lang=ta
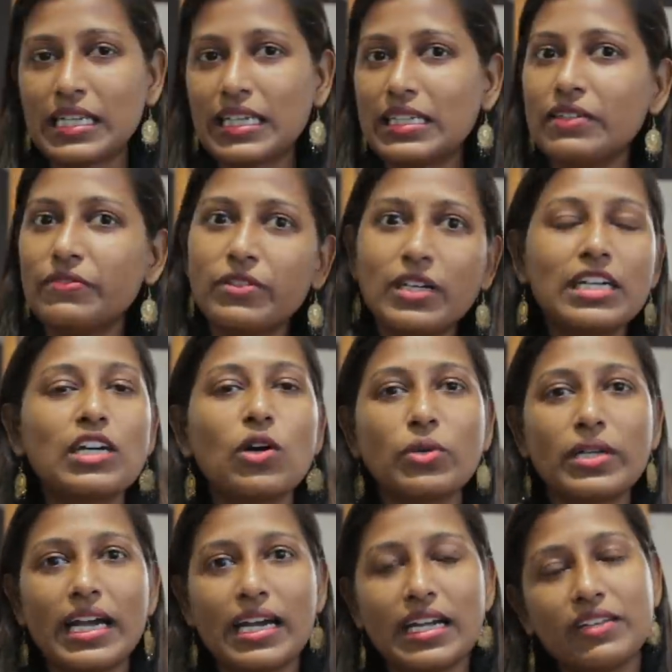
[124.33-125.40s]
சிலது ஒர்க்
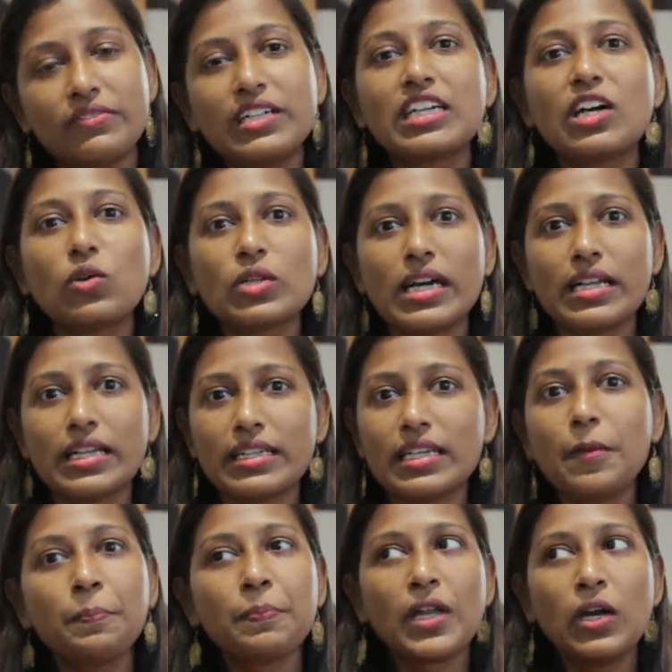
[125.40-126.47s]
அவுட்டே ஆகலை ஒர்க் அவுட்
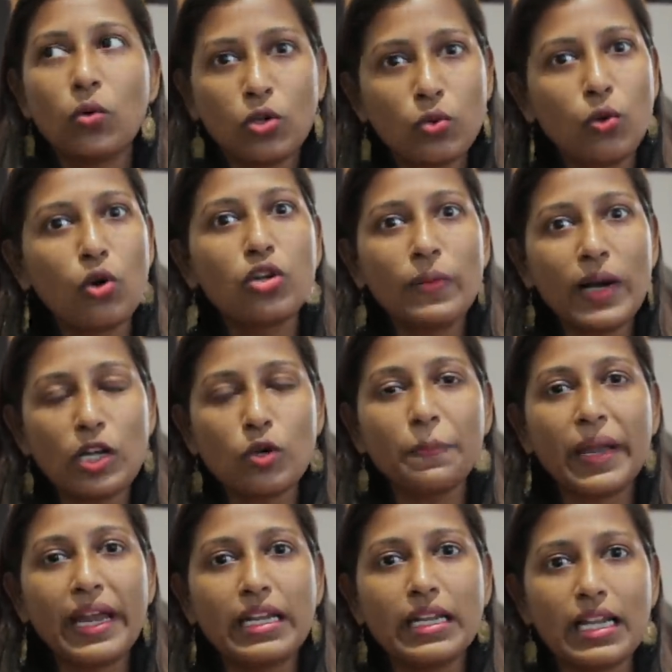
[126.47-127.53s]
ஆகலைன்னா ஒரு ஒரு வாரம்
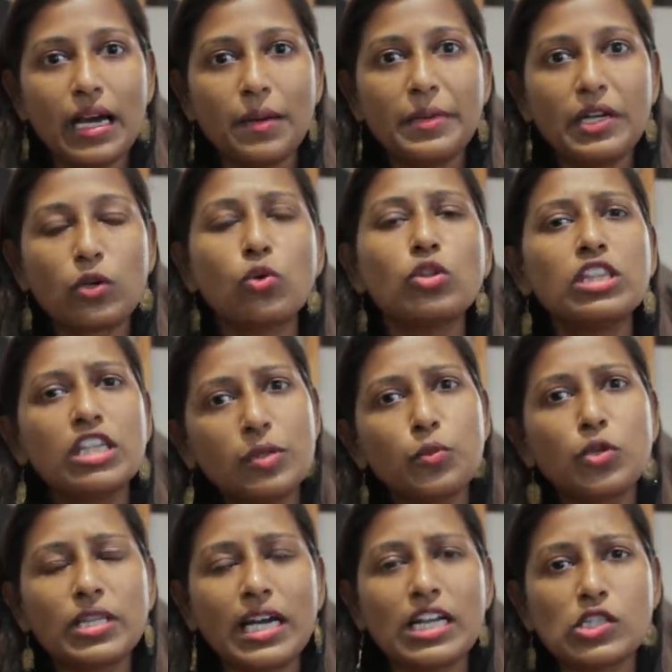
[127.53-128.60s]
பெயின் இல்லாமல் இருக்கும்
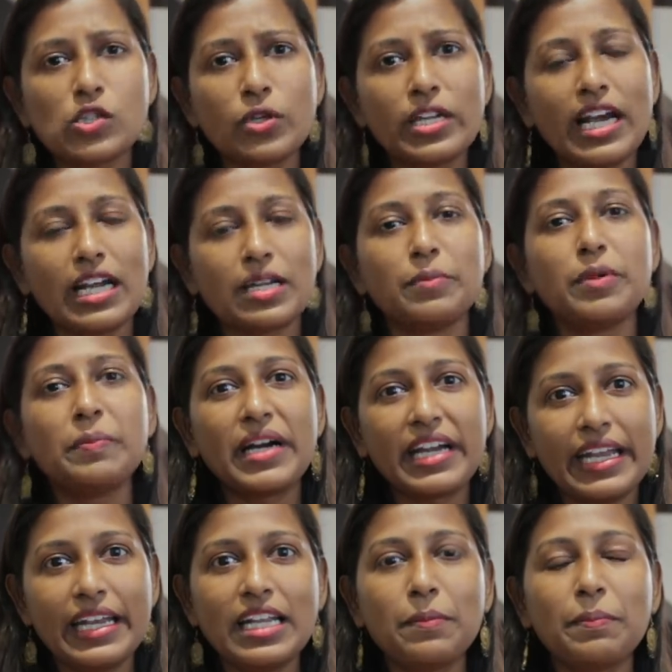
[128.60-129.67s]
திரும்பவும் தலை சுரிய ஆரம்பிப்பாங்க
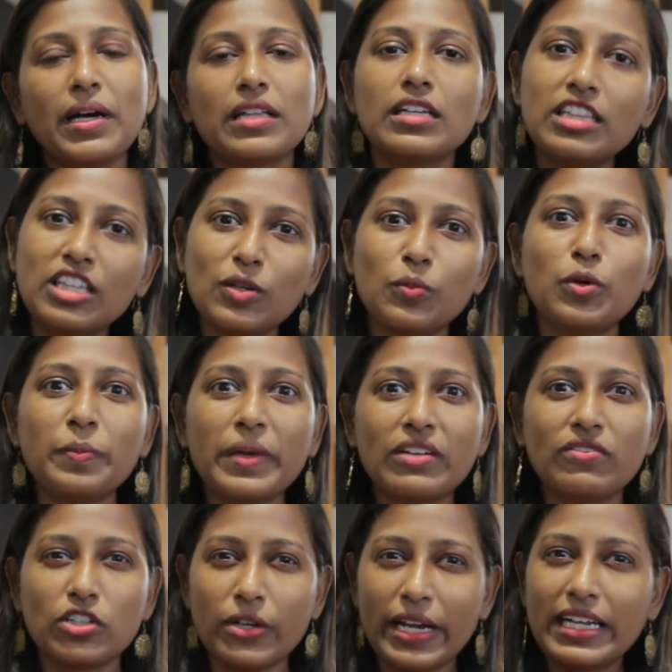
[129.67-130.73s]
என்னன்னு பார்த்தா திரும்பவும்
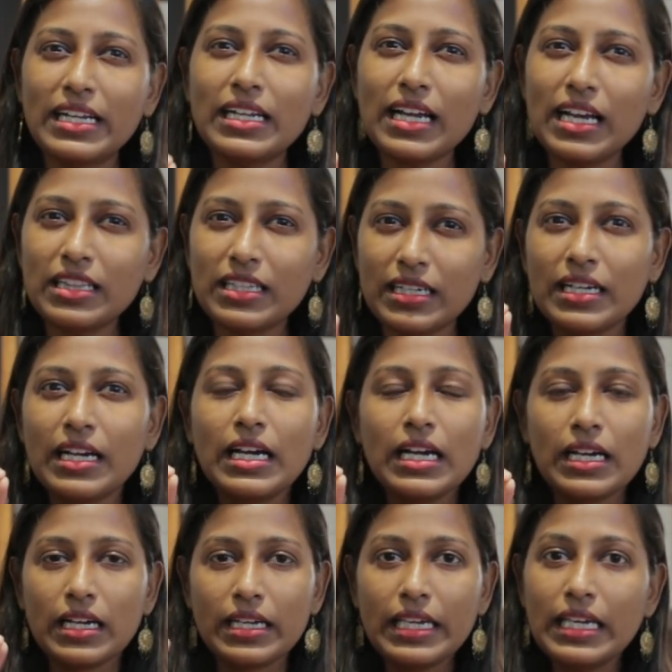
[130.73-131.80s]
பெயின் வந்துடும் என்னென்னா அந்த
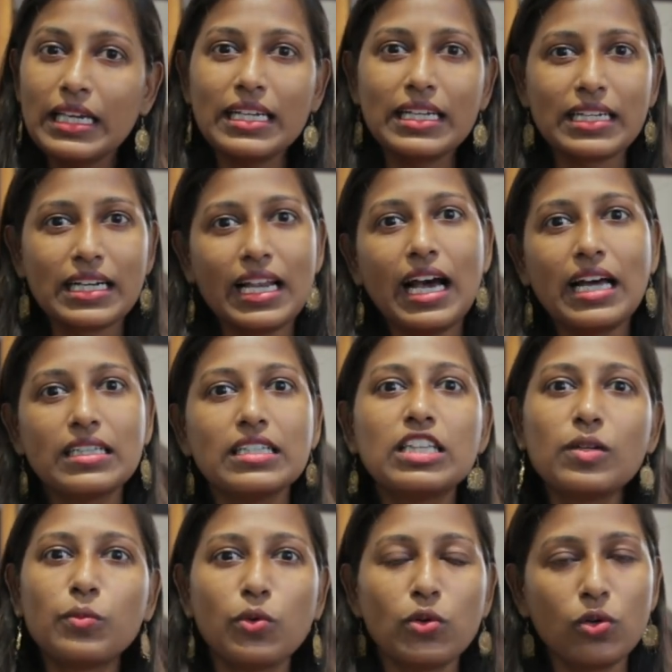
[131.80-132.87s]
ஈர் இருக்குல்ல அது
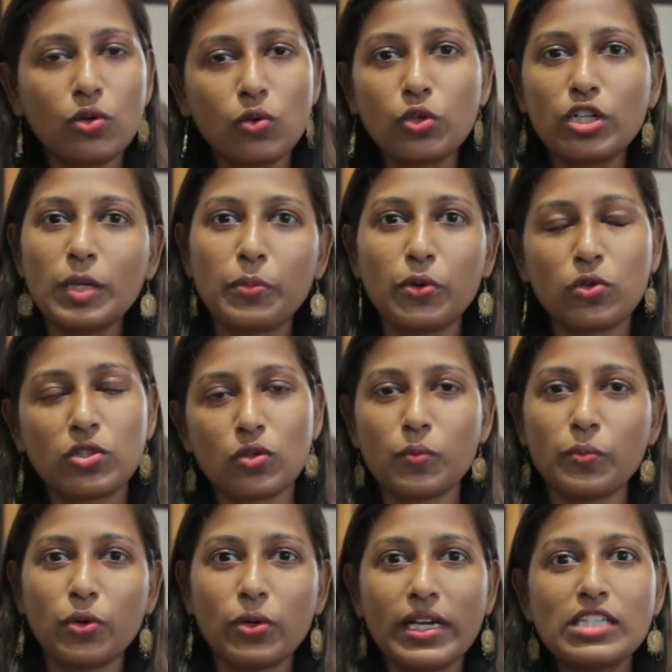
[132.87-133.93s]
திரும்பவும் குட்டி
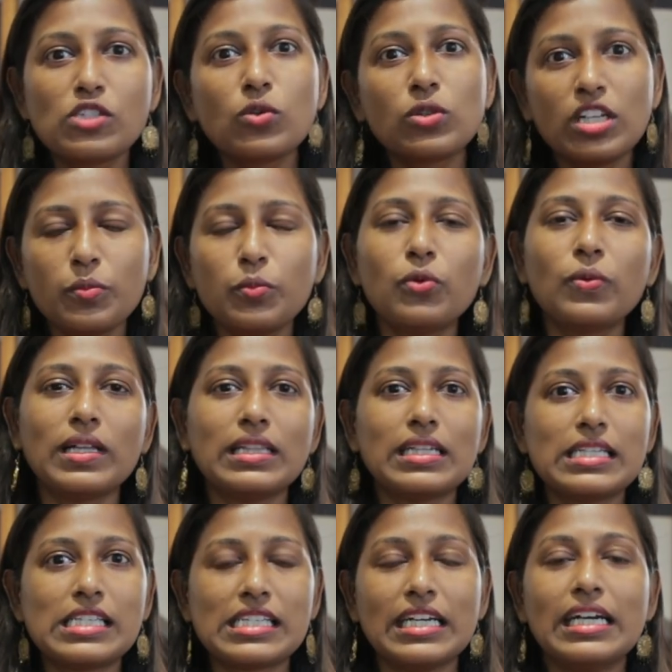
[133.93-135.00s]
போட்டுரும் போல் ஸோ திரும்பவும்
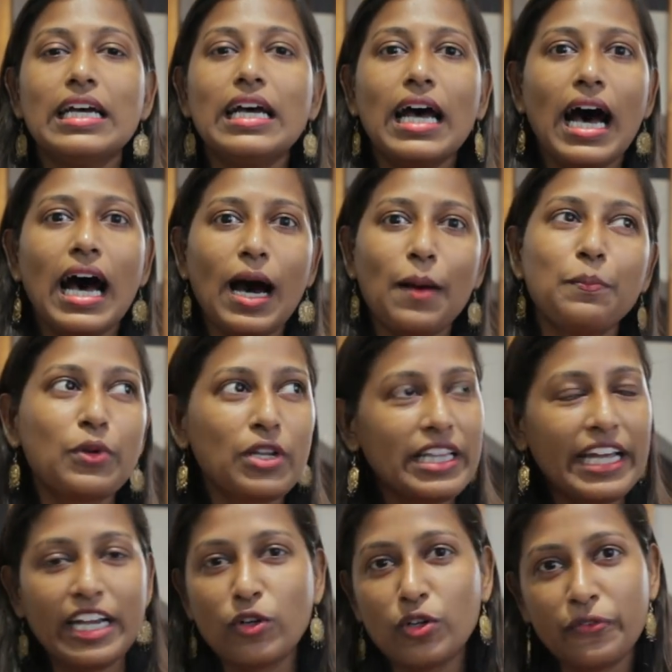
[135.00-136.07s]
வந்துருச்சு அப்புறம்
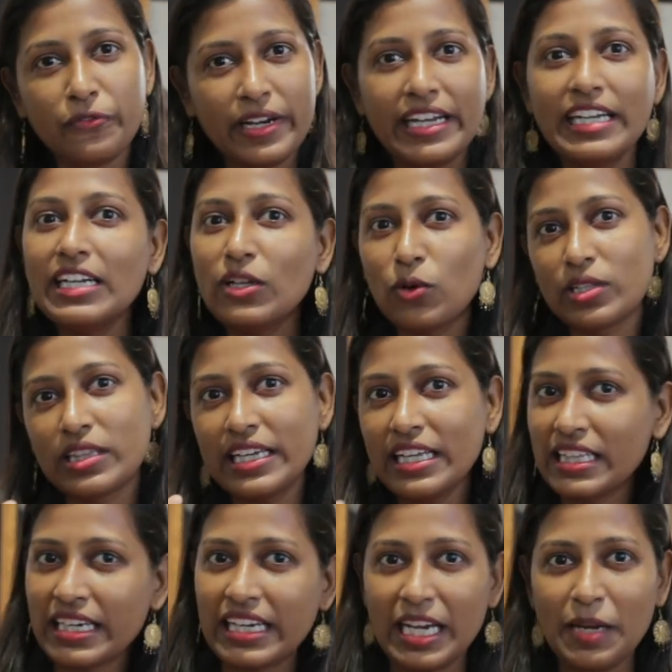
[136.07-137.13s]
தான் என்னோடய ஃப்ரெண்டு ஒருத்தி
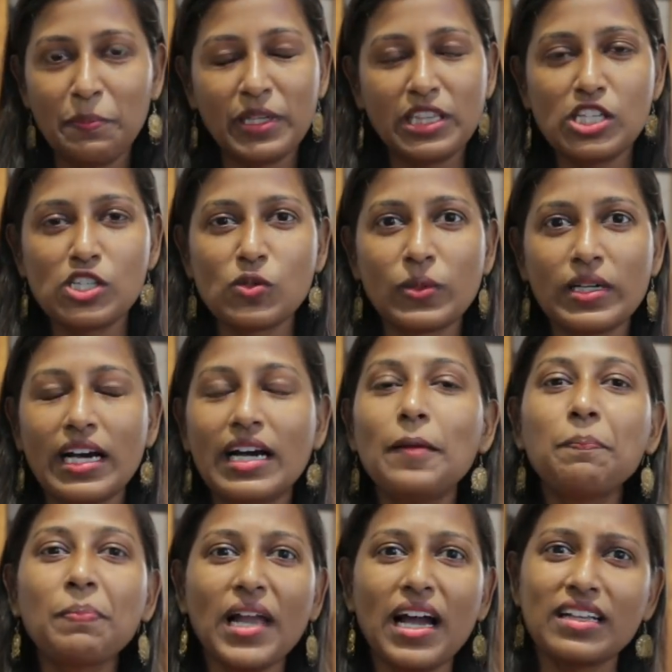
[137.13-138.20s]
இந்த க்ரீம் பற்றி
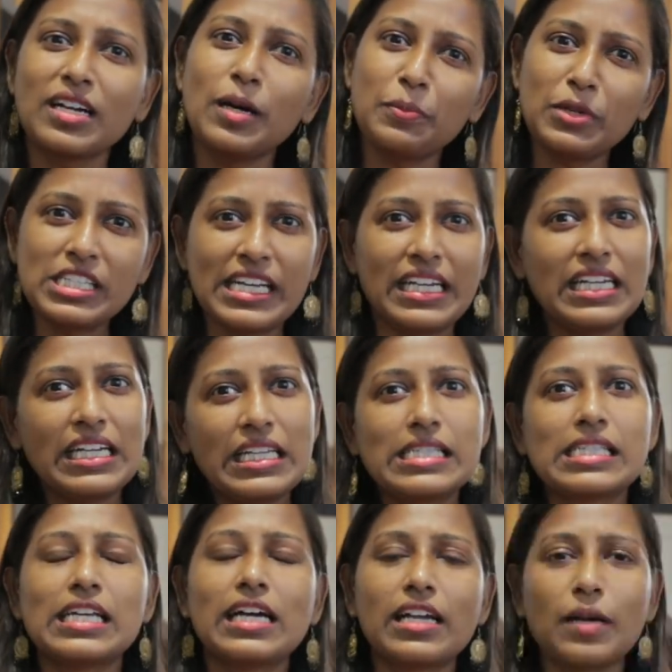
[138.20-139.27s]
சொன்னால் அதுக்கப்புறம் சரின்னு
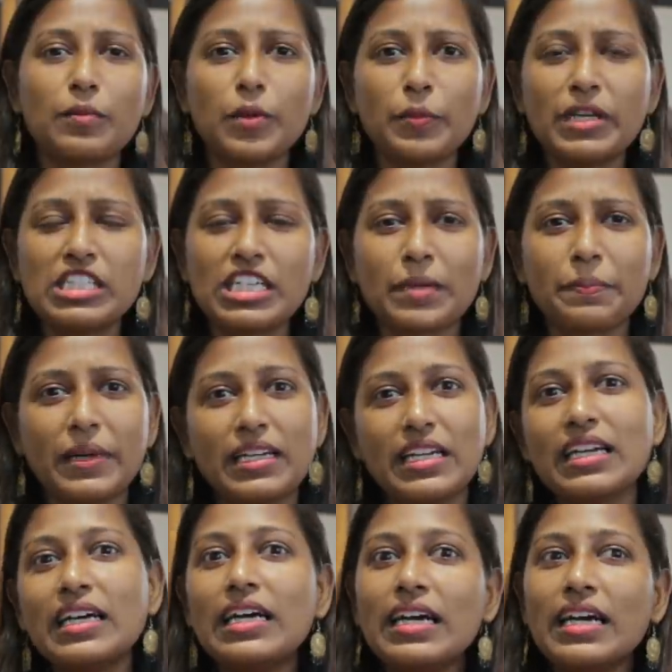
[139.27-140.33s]
இன்ஸ்டாகிராமில் போய் செக்
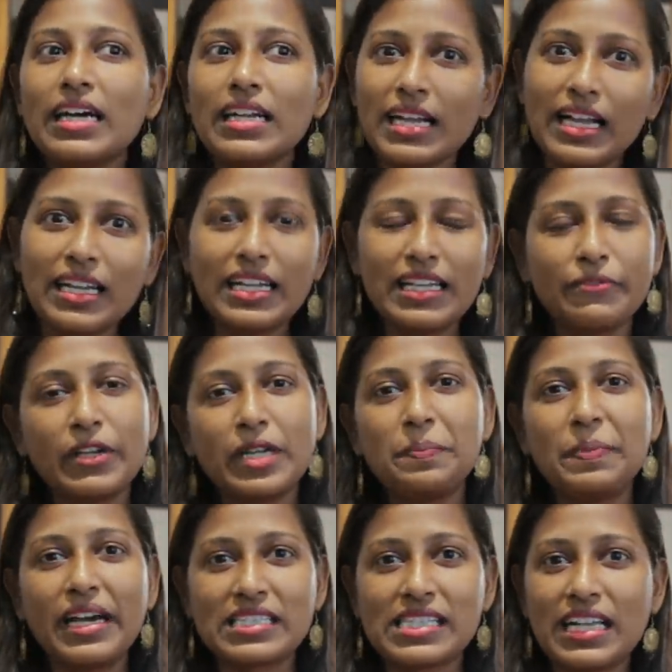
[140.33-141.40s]
பண்ண நல்ல
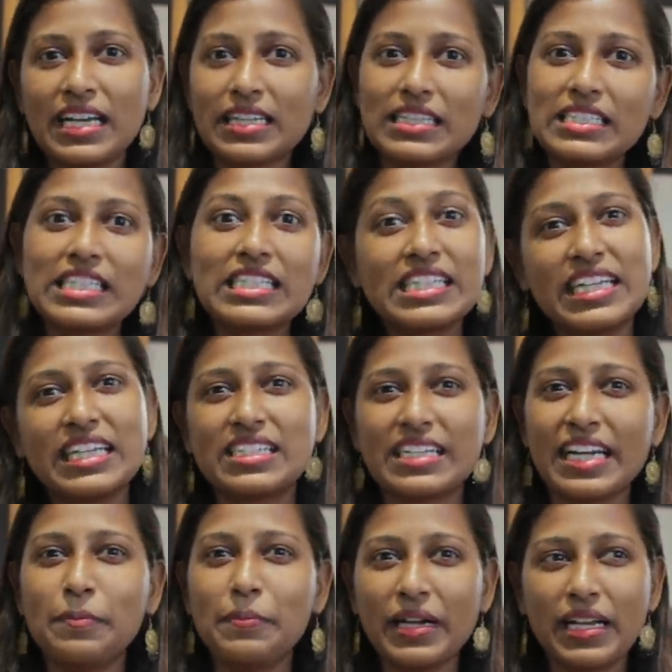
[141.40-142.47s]
ஃபீட்பேக்ஸ்லாம் இருந்துச்சு சரி
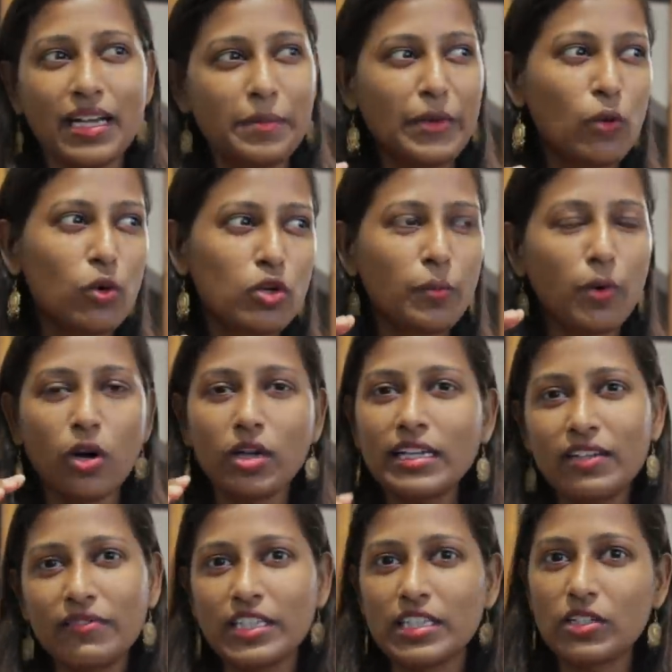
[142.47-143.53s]
ட்ரை பண்ணலாமே ஒரு
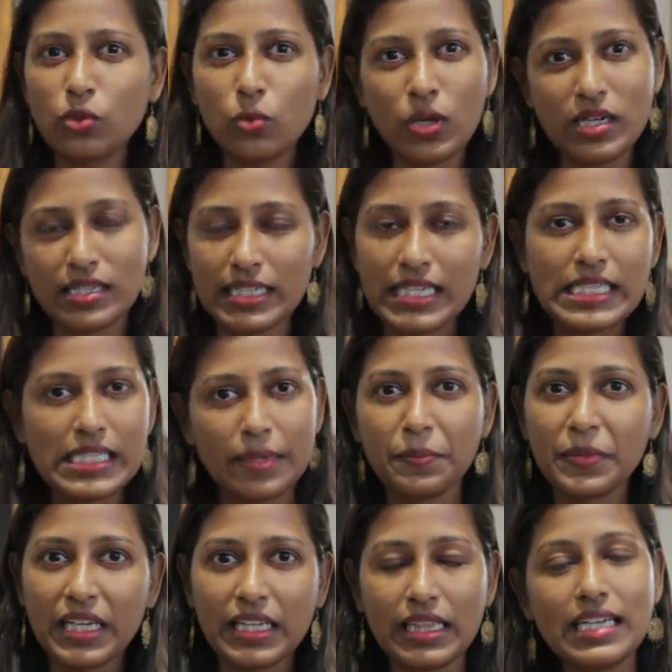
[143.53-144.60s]
பாட்டில் வந்து டூ ஹண்ட்ரட் அண்ட்
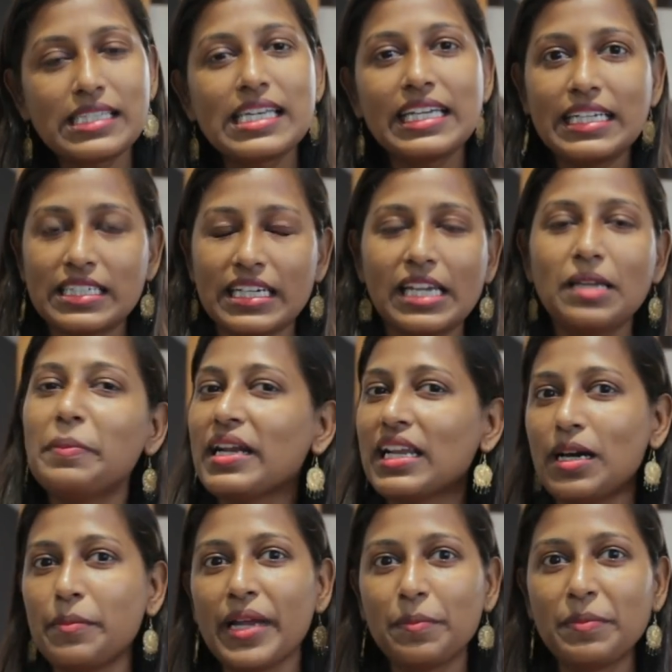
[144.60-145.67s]
சம்திங் தான் சரி ட்ரை
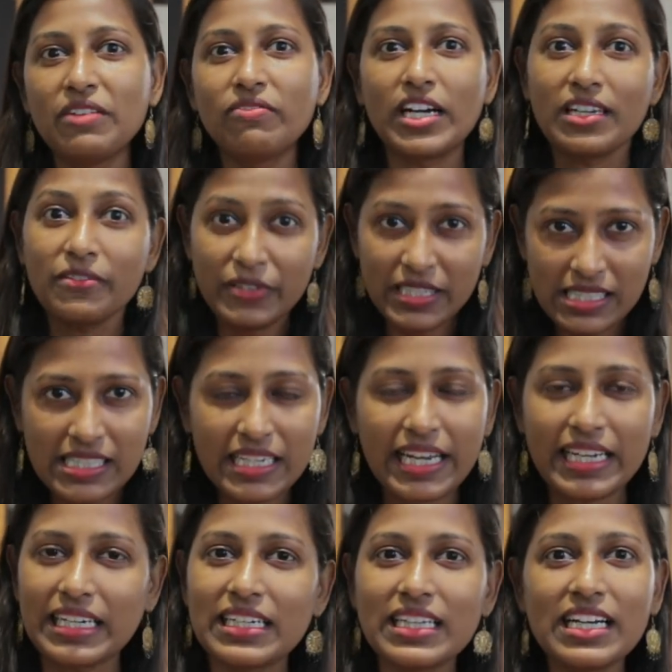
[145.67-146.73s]
பண்ணலாமே அப்படின்னு வாங்கி ஃபஸ்ட்டு
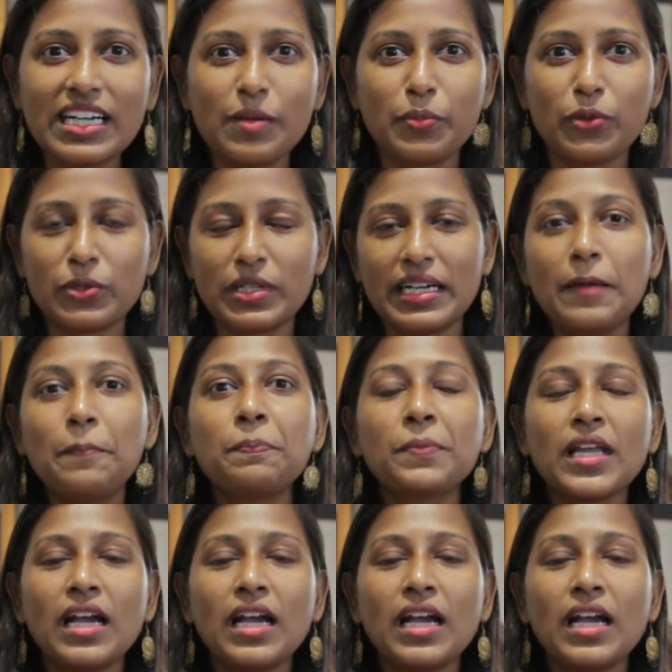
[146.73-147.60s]
எனக்கு தான் நான் போட்டேன்